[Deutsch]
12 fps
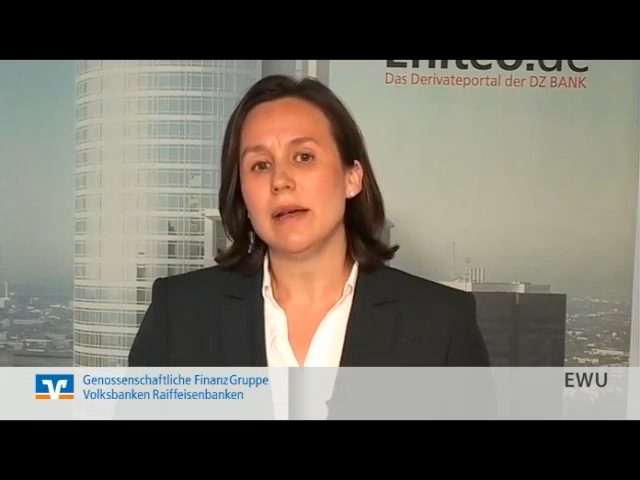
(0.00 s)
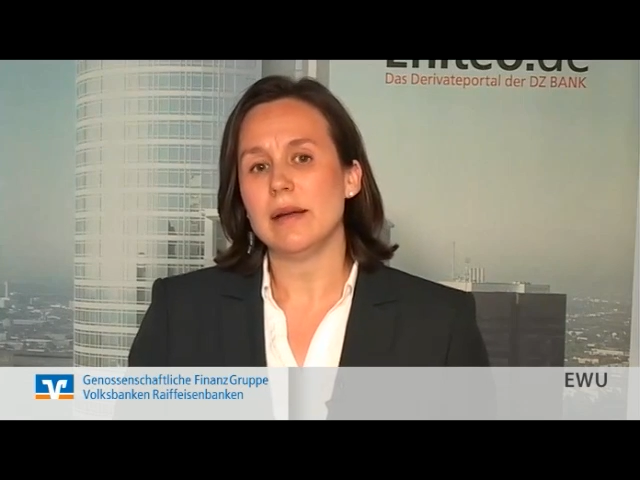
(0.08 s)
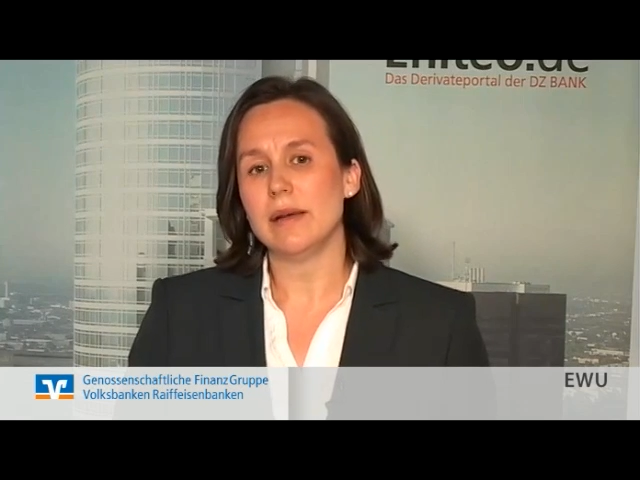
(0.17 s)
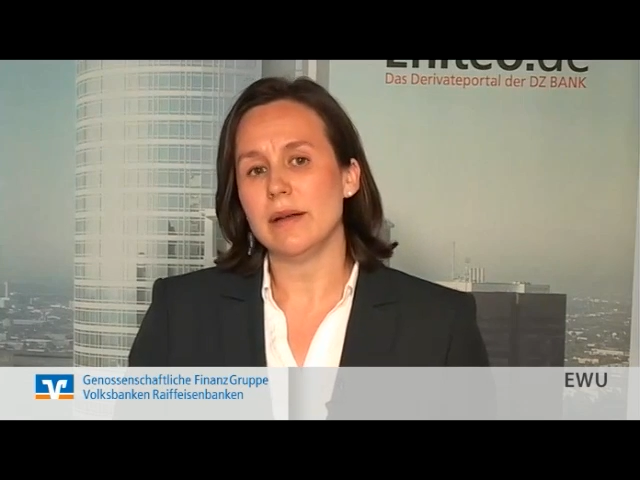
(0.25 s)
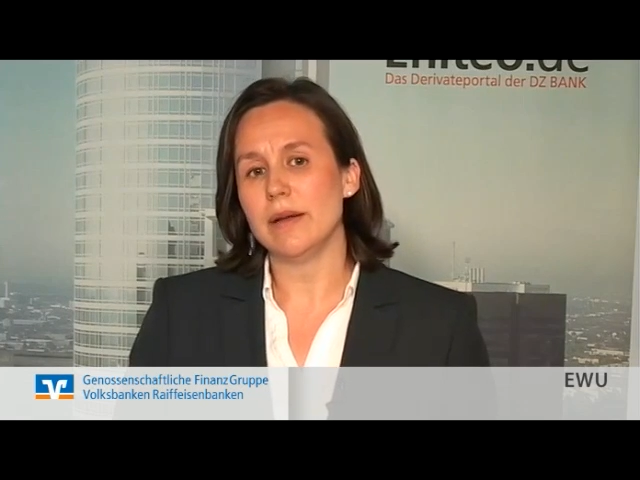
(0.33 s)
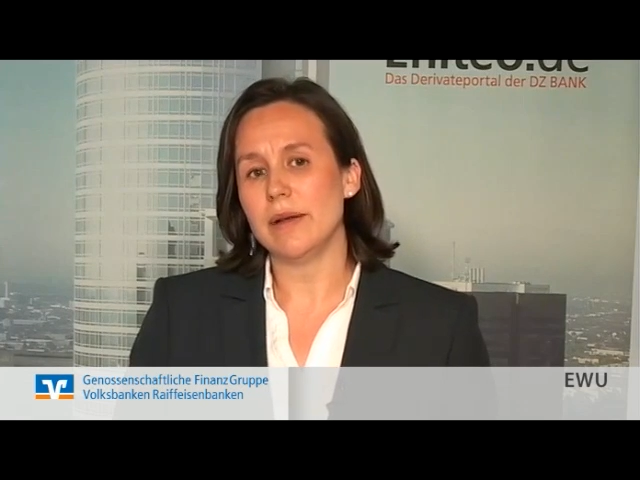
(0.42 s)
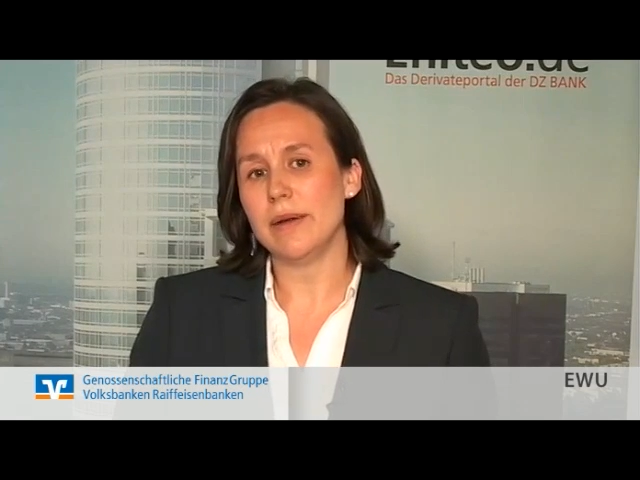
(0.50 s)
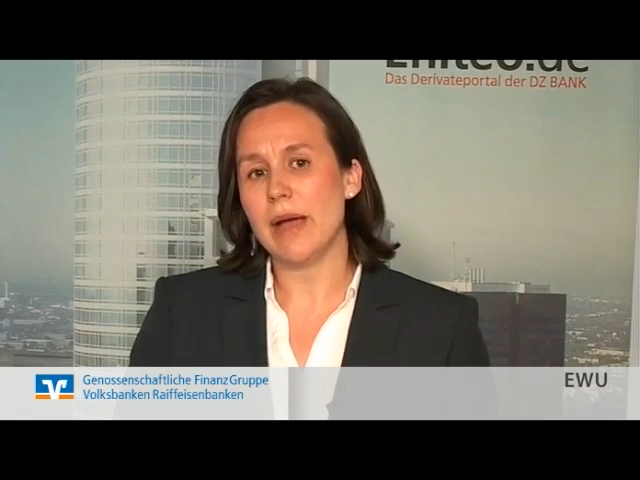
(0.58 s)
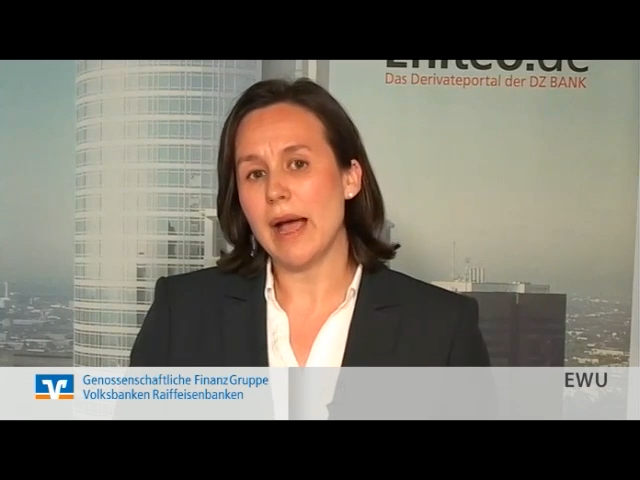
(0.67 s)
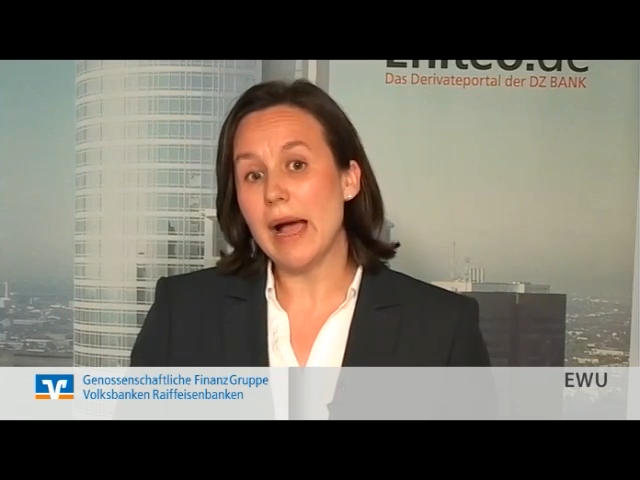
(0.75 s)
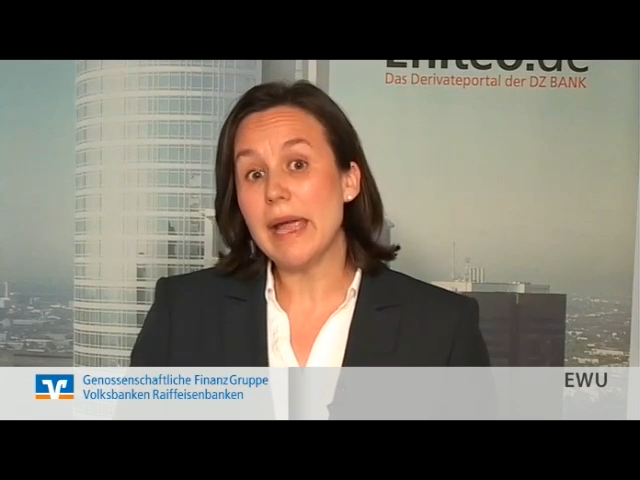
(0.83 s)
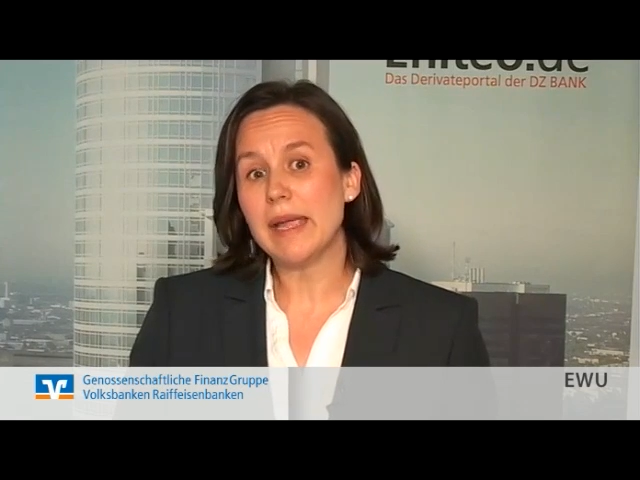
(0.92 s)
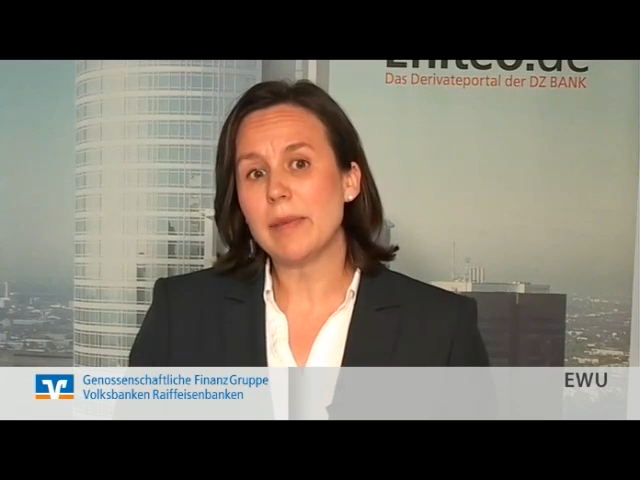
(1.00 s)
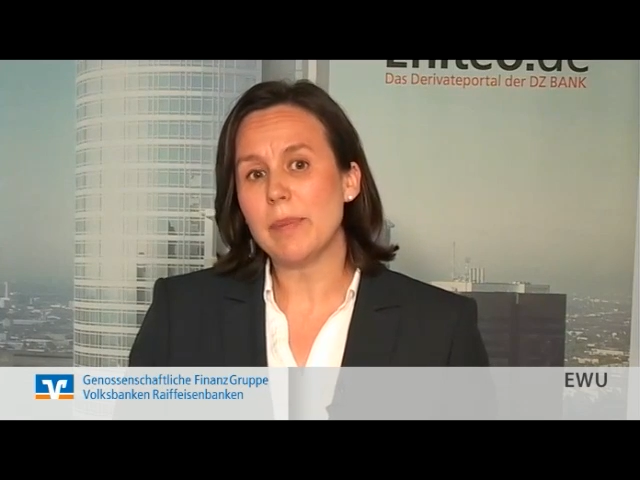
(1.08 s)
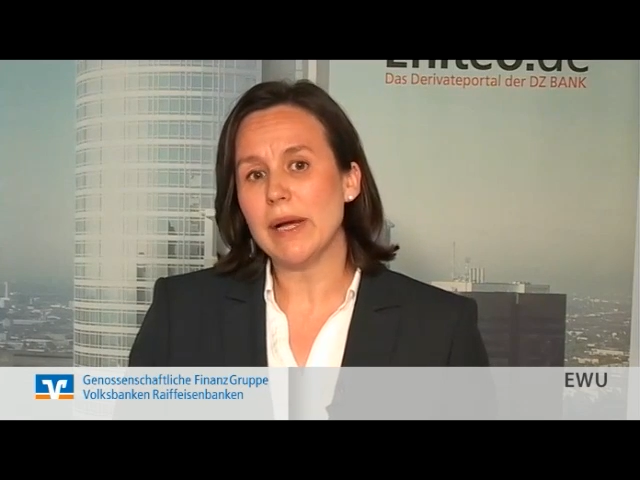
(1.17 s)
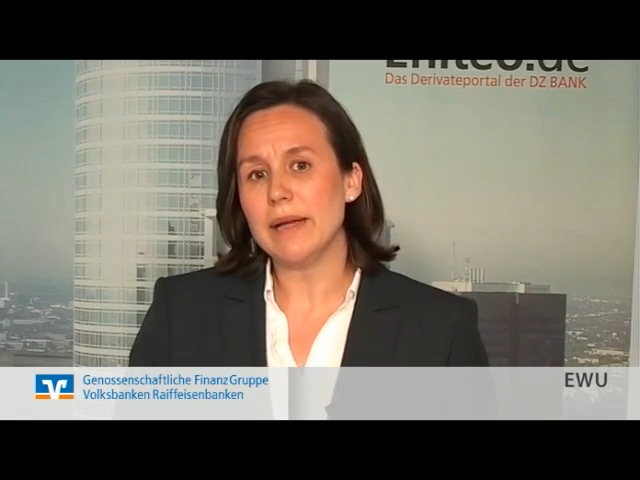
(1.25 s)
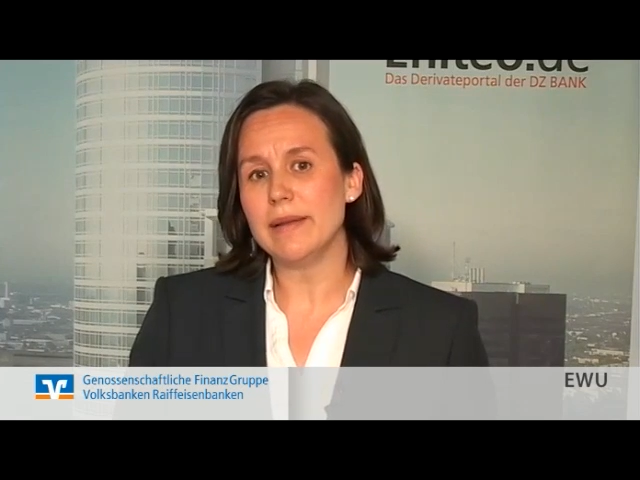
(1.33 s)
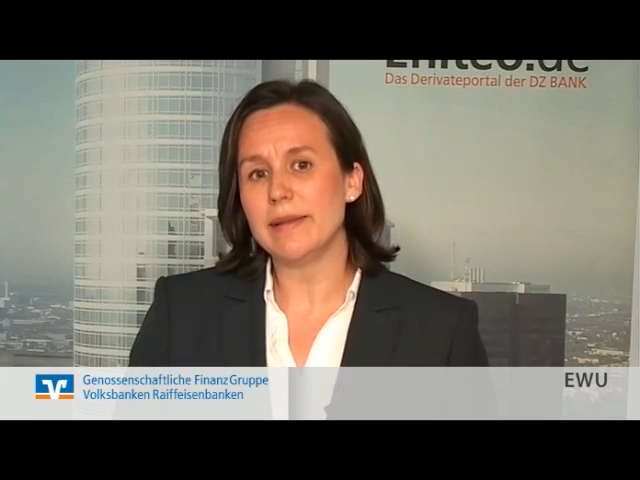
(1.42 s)
äh,
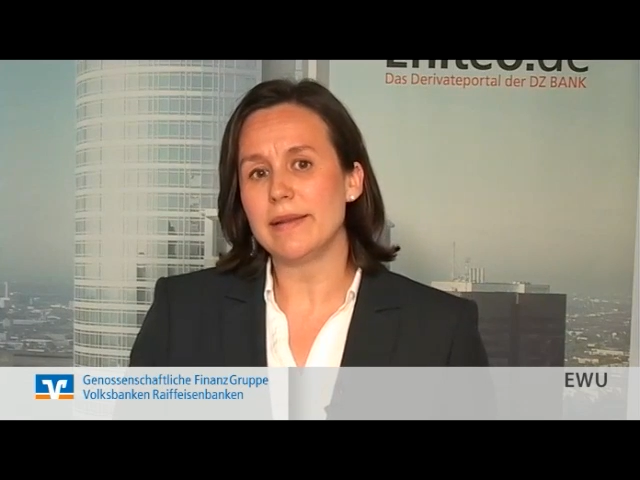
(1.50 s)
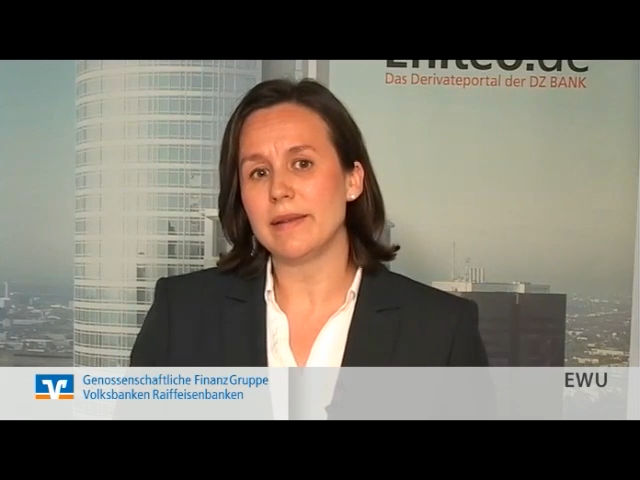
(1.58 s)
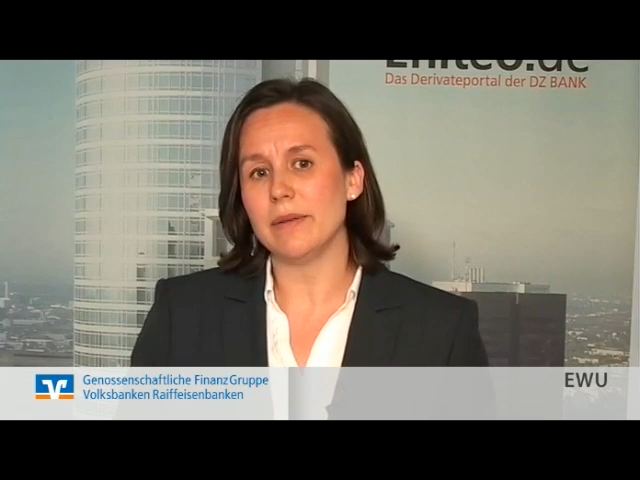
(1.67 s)
erreichbar ist.